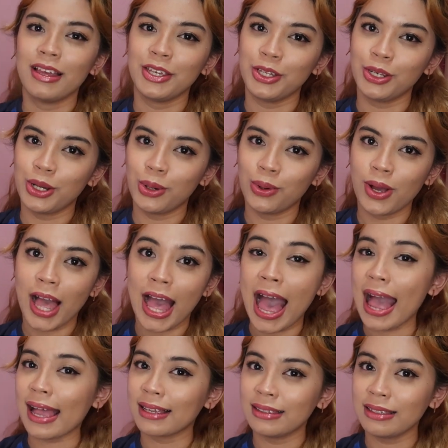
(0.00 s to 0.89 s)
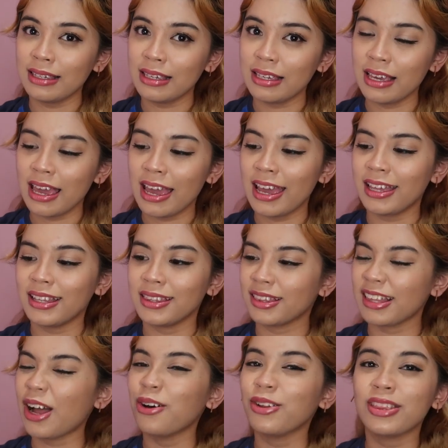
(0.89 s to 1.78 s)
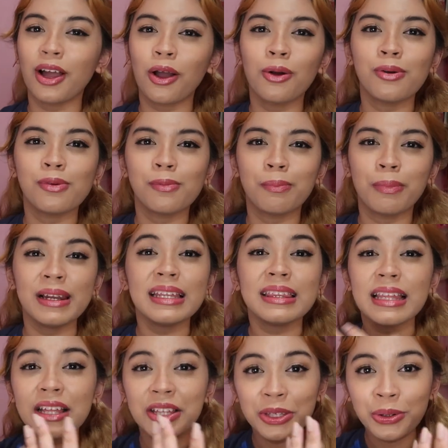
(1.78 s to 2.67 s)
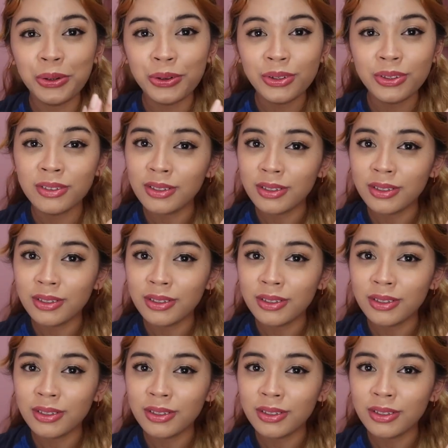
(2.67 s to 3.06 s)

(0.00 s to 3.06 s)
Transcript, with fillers: you know, acne and takot akong palitan yun.